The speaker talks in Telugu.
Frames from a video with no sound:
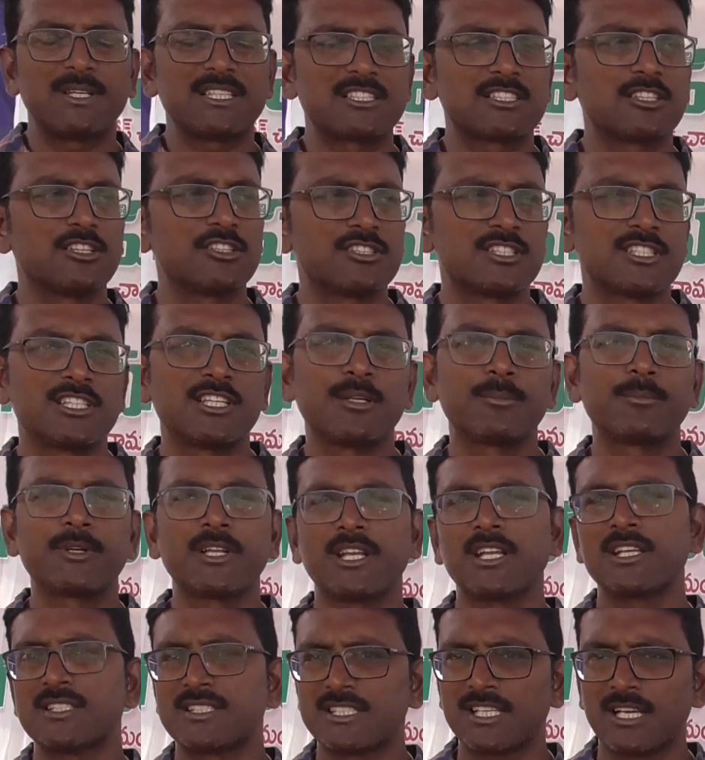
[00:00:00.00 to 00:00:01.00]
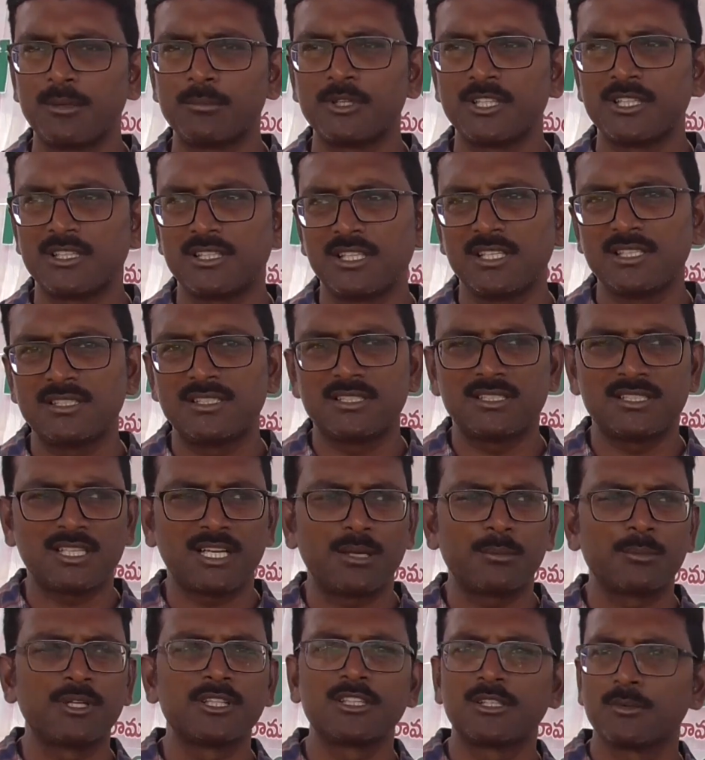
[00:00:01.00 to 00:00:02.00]
స్పెషల్ వచ్చేటప్పటికి చామంతి
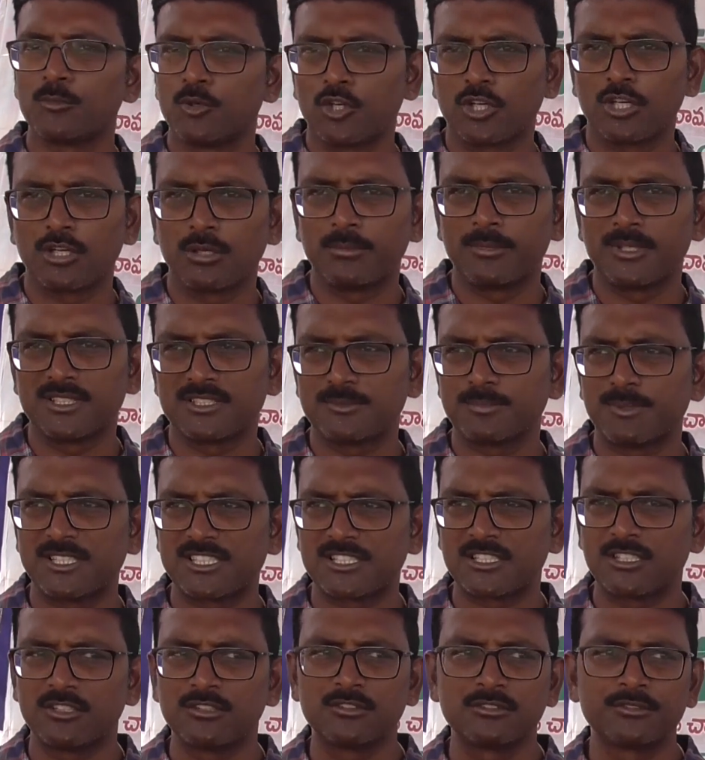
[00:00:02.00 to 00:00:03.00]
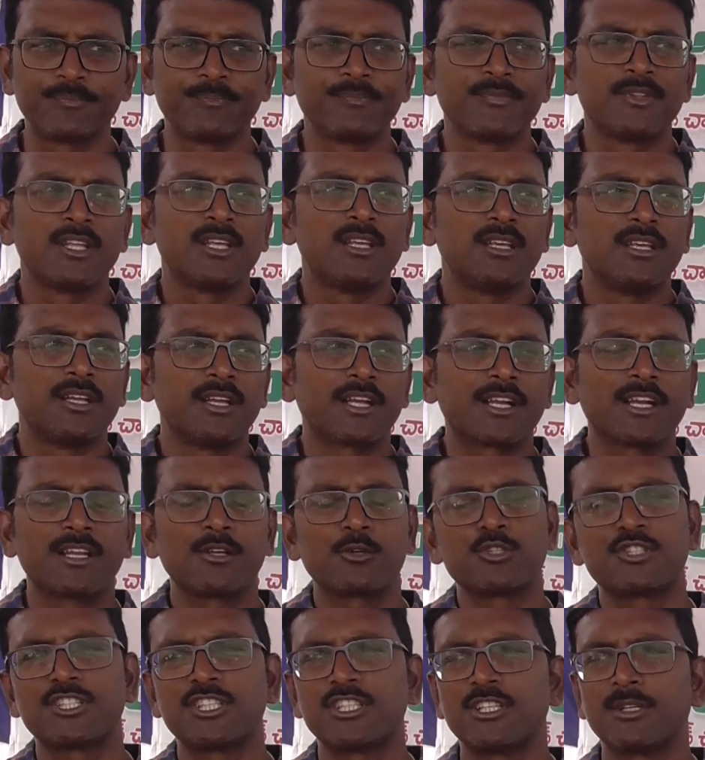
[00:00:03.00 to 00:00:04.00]
చామంతి మొక్కలు మా స్పెషల్ ఇక్కడ
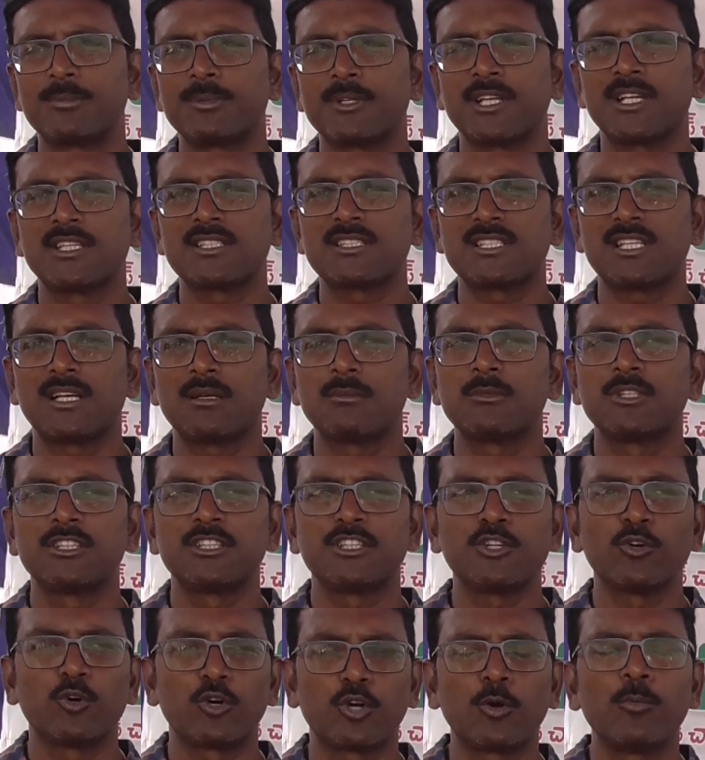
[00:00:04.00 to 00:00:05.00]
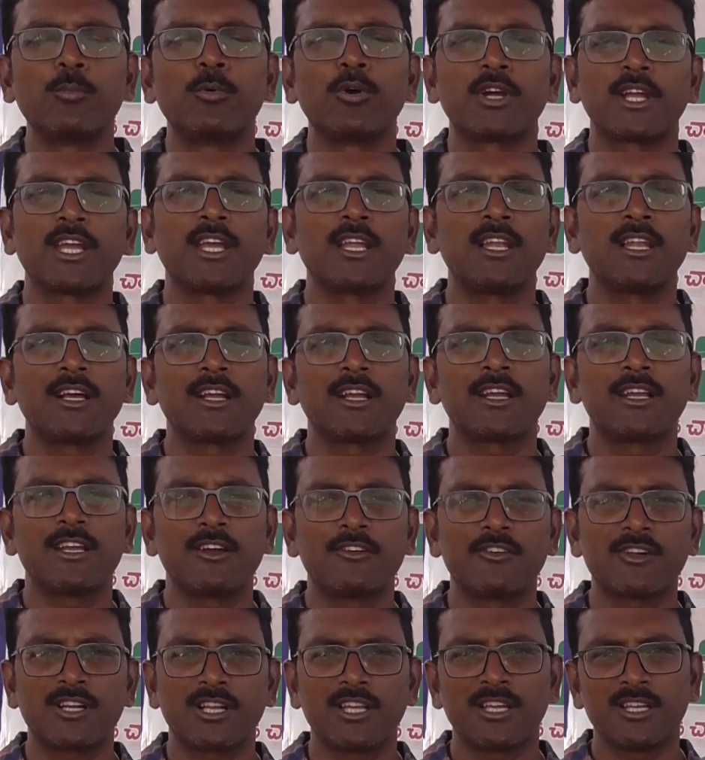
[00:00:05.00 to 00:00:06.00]
వచ్చేటప్పటికి చామంతి ఒక బుకేలాగా
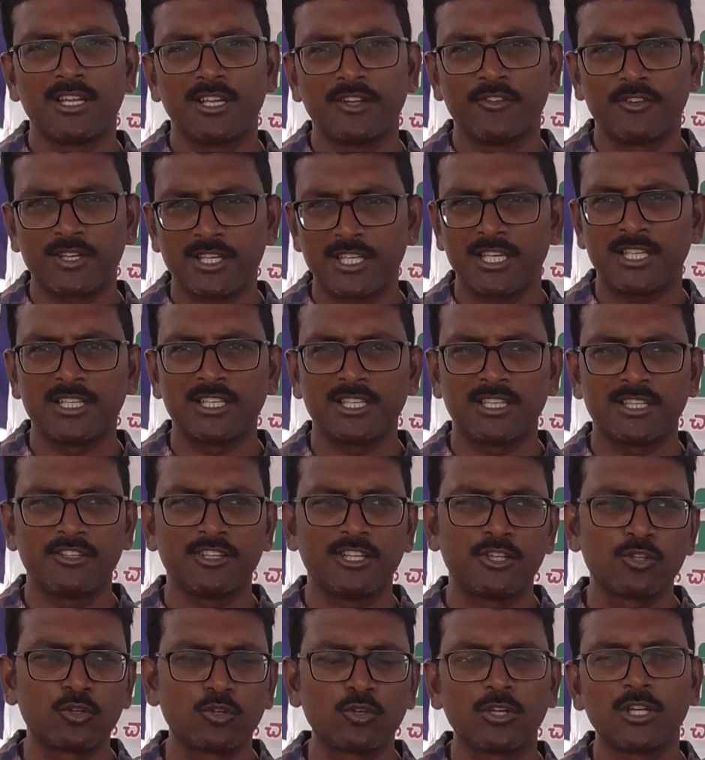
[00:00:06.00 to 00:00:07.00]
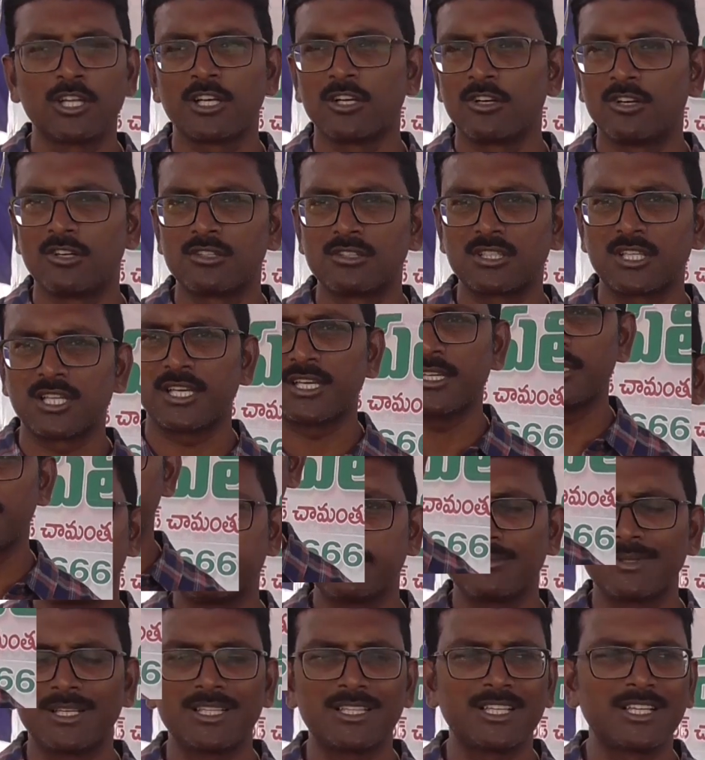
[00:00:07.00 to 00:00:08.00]
ఎవరికైనా ఇవ్వడానికి అనుకూలంగా ఉంటాయి
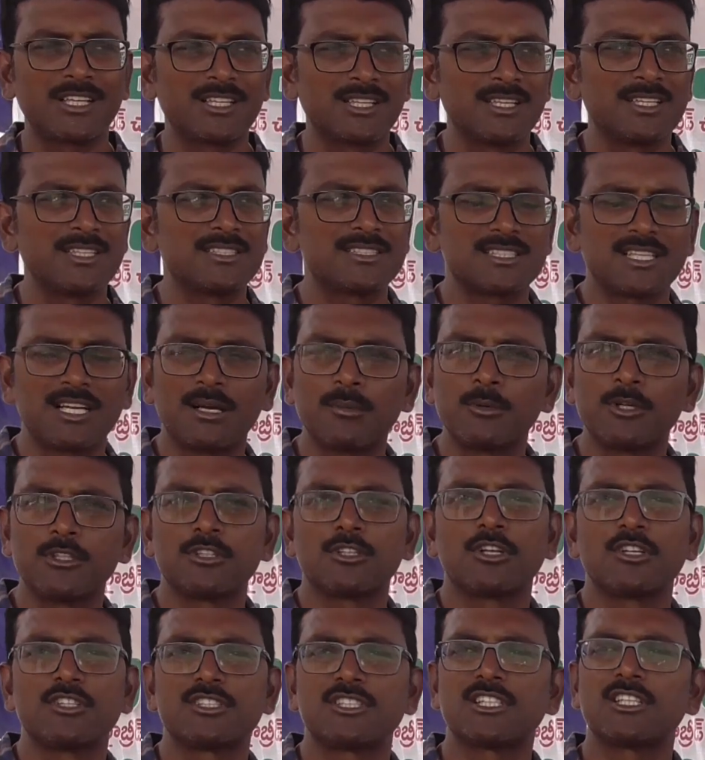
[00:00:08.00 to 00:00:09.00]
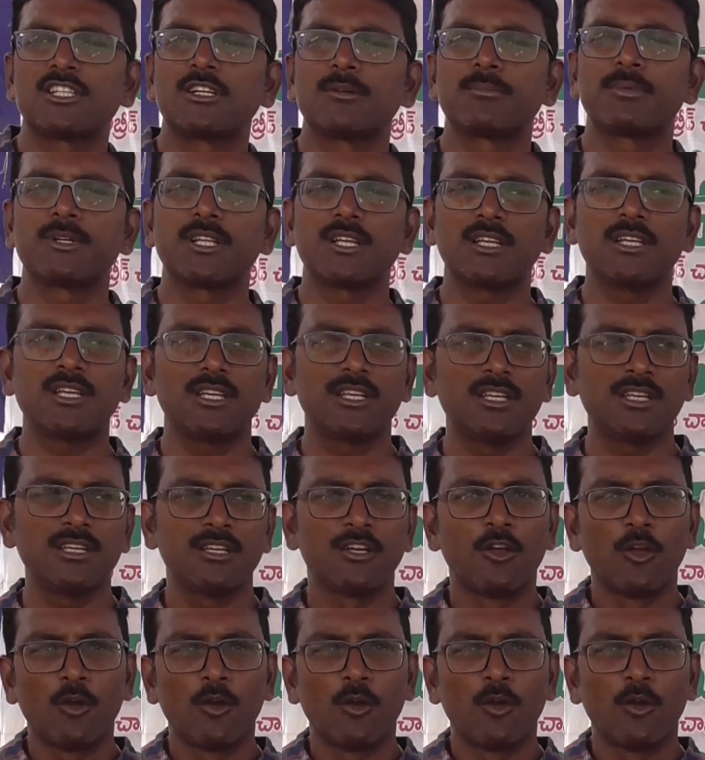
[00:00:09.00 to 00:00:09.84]
మా దగ్గర ఈ చామంతులు వచ్చేటప్పటికి